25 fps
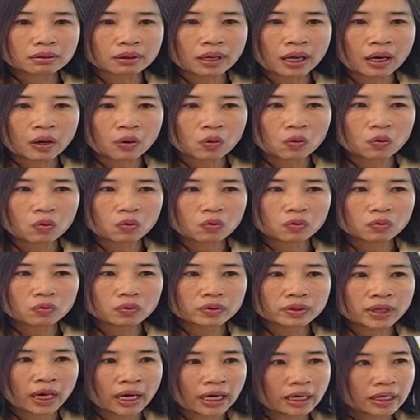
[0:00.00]
เรา
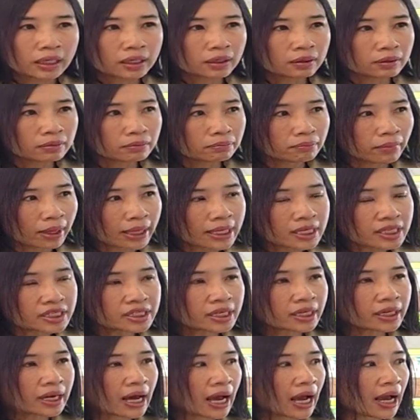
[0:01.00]
ยังไม่
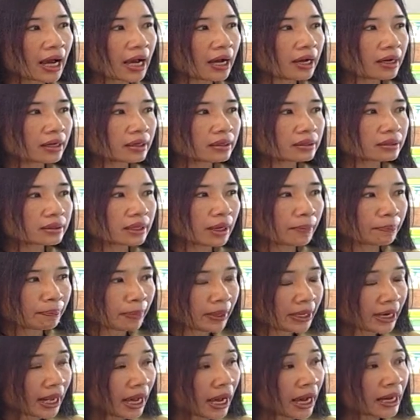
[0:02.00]
ชนะกับ
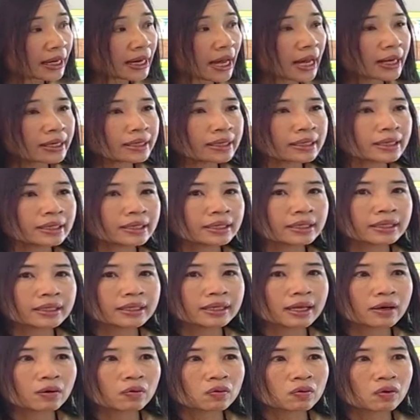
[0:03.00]
ปัญหาด้านนี้
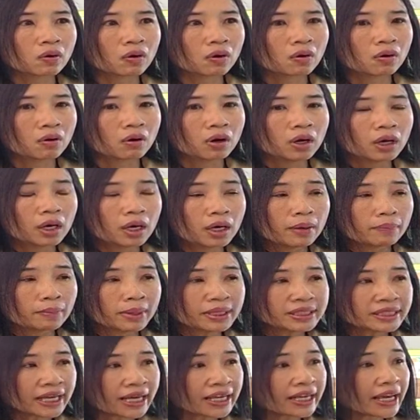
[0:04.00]
แล้วก็
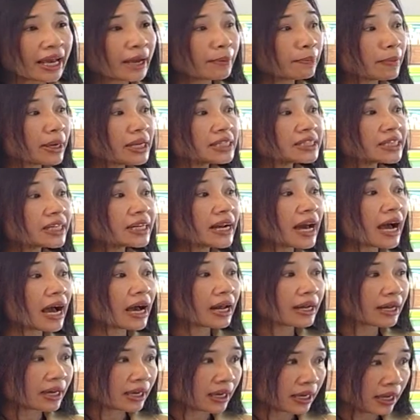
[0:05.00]
ไม่ใช่แค่ไม่ชนะ
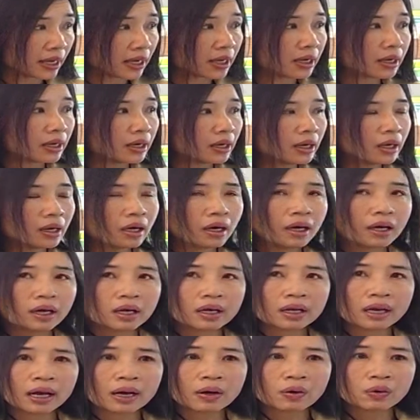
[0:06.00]
นะคะ
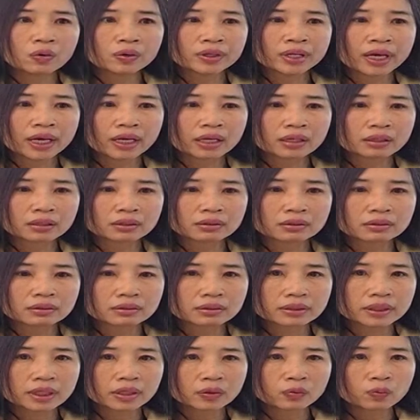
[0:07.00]
เรายัง
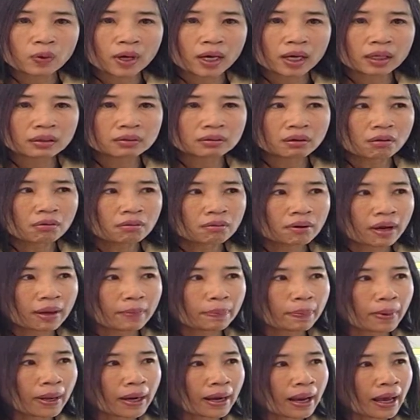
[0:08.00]
คิดว่าต้อง
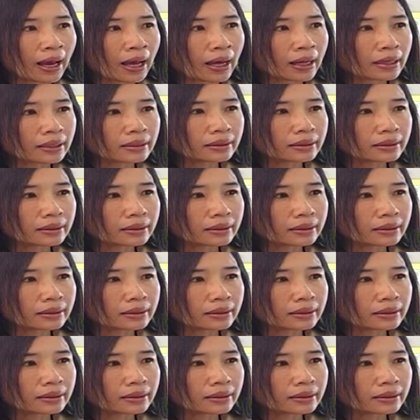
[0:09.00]
รับภาระ